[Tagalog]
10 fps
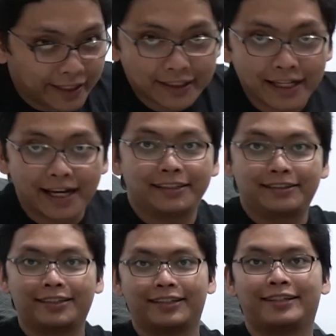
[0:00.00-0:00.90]
And
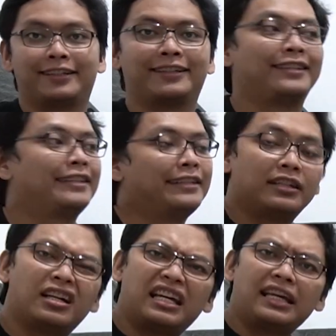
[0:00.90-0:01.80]
guys,
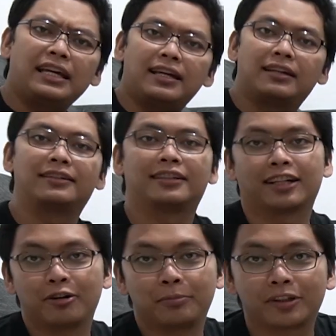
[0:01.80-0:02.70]
hi,
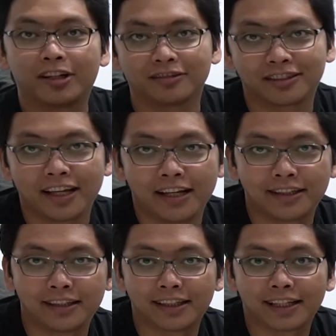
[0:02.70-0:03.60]
ako po na ako sa
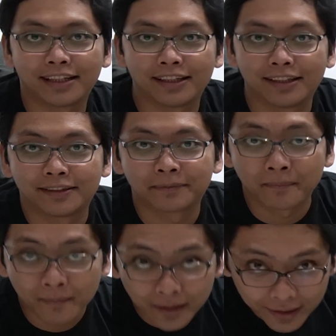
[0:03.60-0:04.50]
sahig. Tingnan natin.
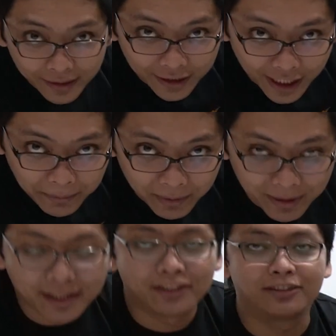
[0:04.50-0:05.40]
Game na
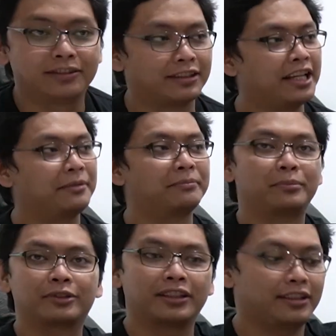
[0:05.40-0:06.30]
ba? Yun, game.
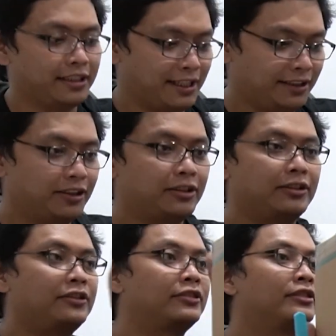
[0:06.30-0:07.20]
Buksan na natin
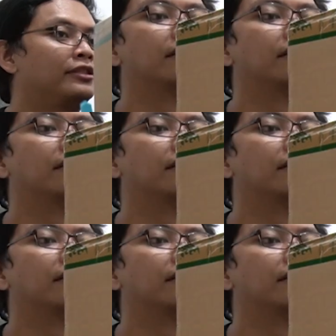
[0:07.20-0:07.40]
to.